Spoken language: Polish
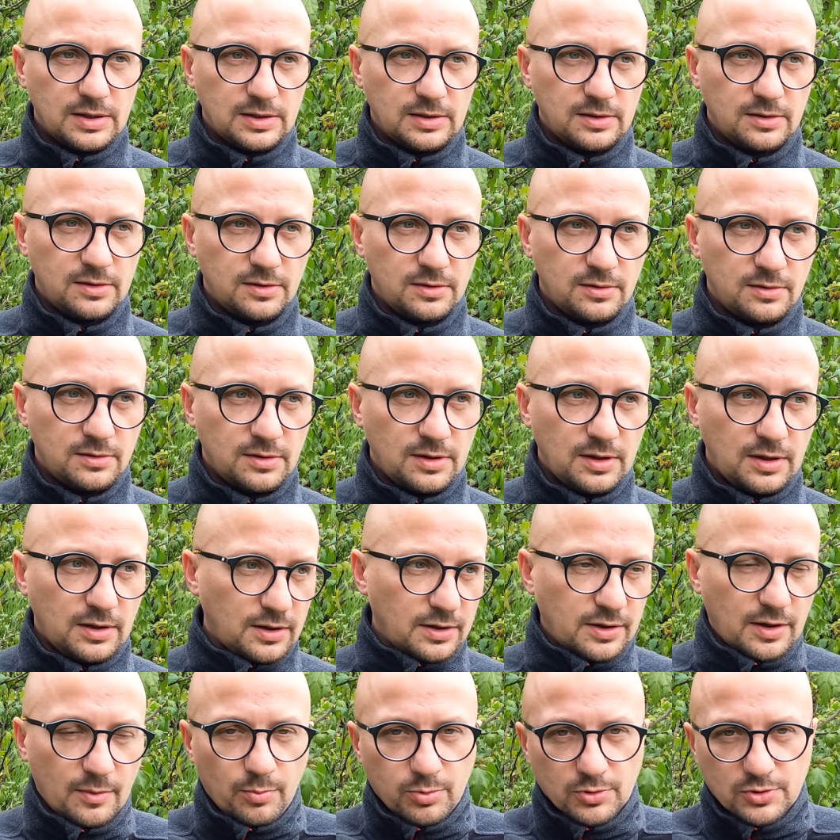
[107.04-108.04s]
y,
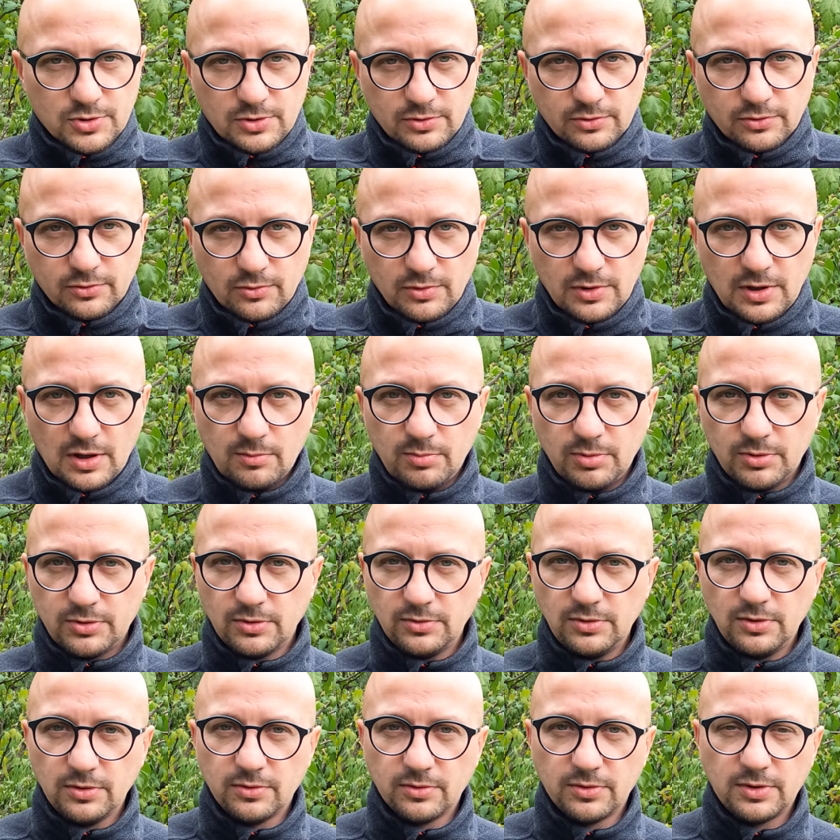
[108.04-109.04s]
a na początku jakby
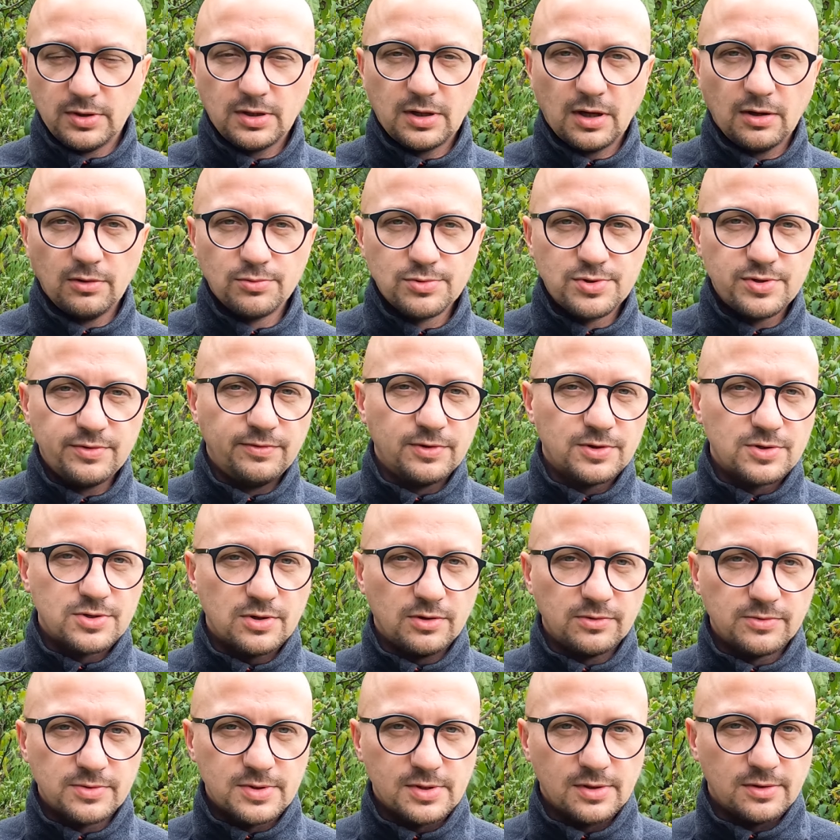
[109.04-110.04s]
to nie dotyka ludzi
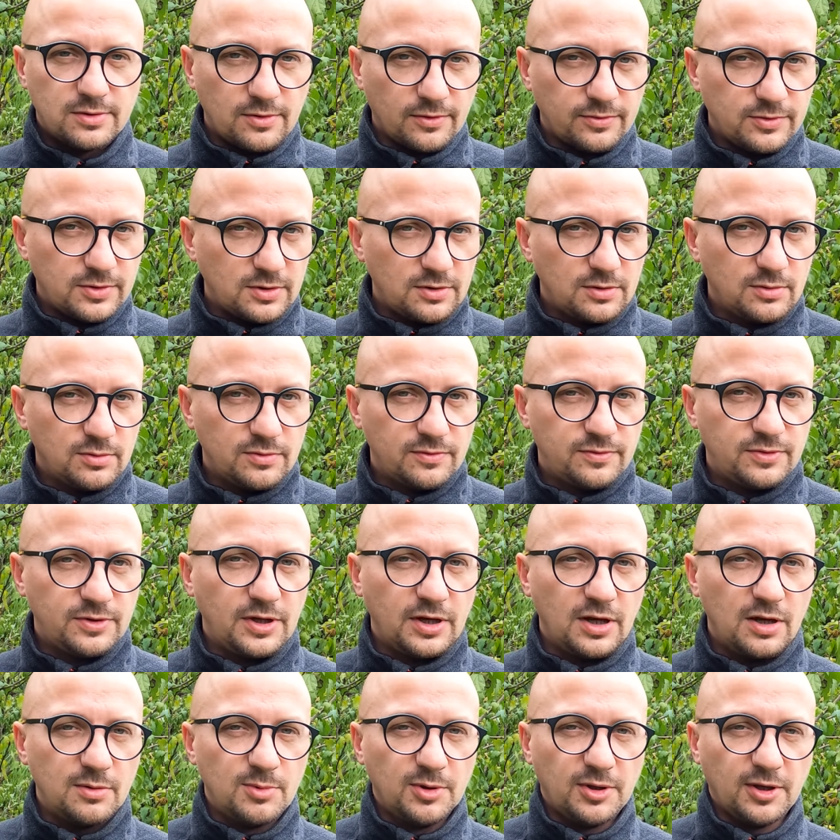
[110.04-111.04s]
wierzących, to wtedy
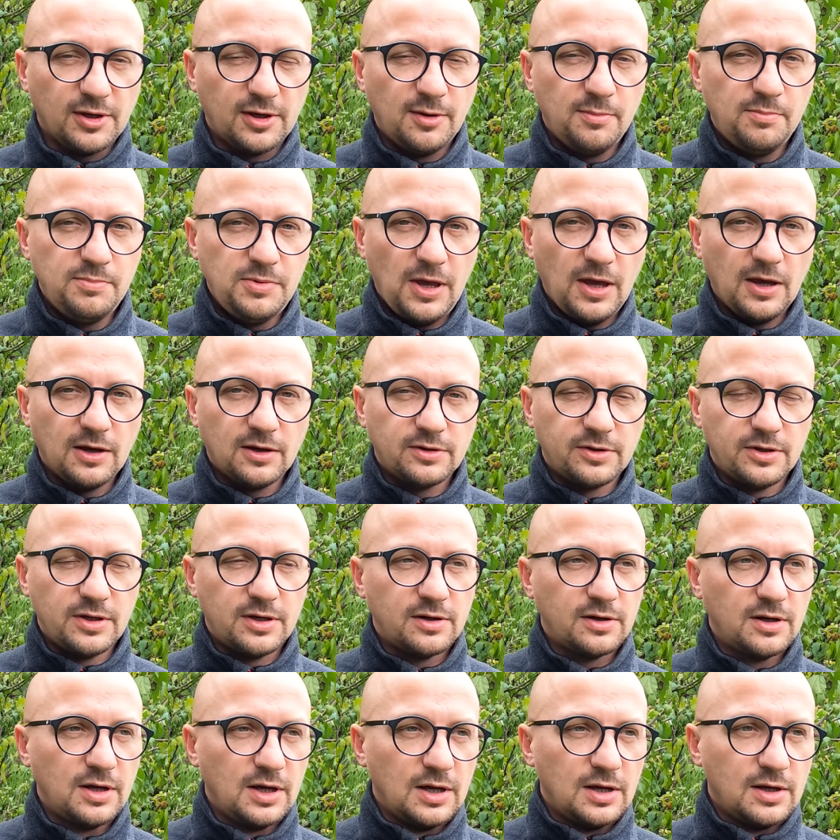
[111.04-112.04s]
wydajemy takie
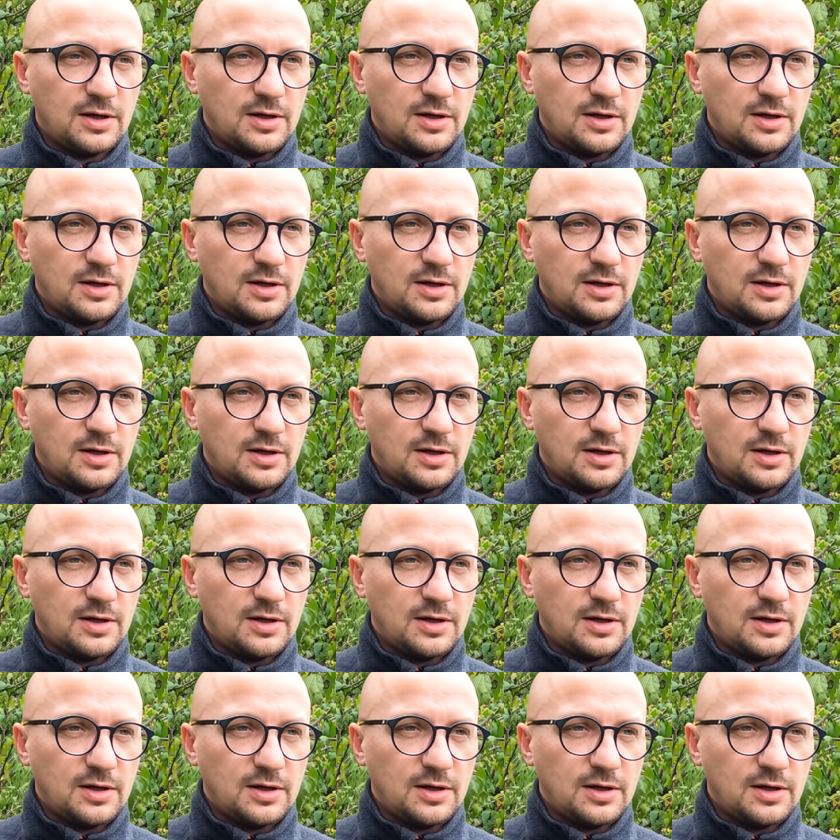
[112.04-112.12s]
piękne